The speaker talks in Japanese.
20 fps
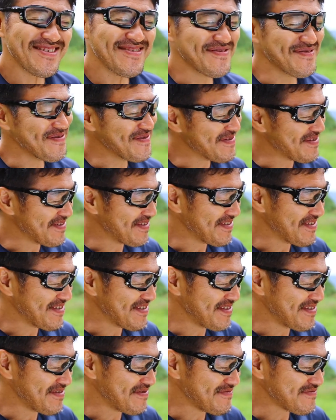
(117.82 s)
う
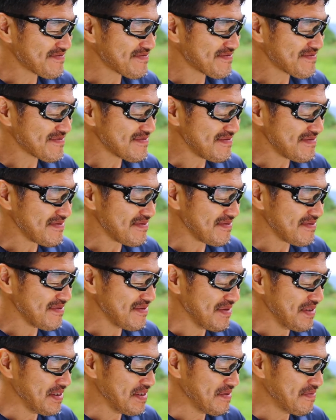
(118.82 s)

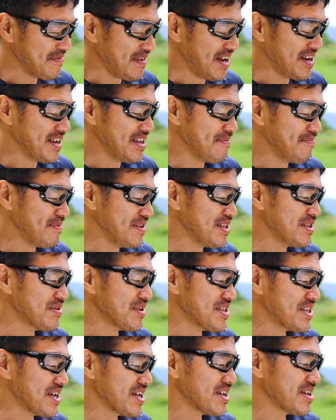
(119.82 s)
んまあリピート
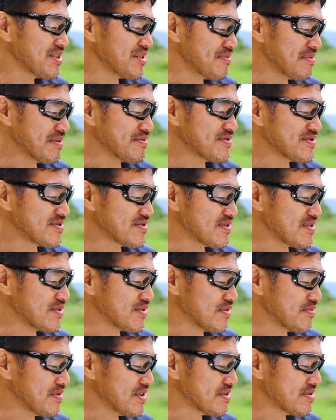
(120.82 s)
はないけどまあ普通に
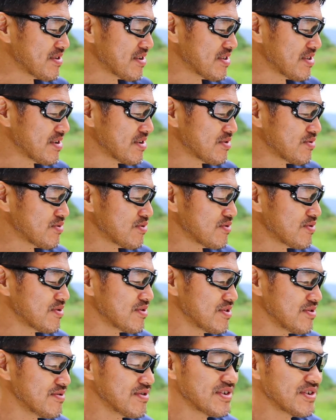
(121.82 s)
飲めるかなとい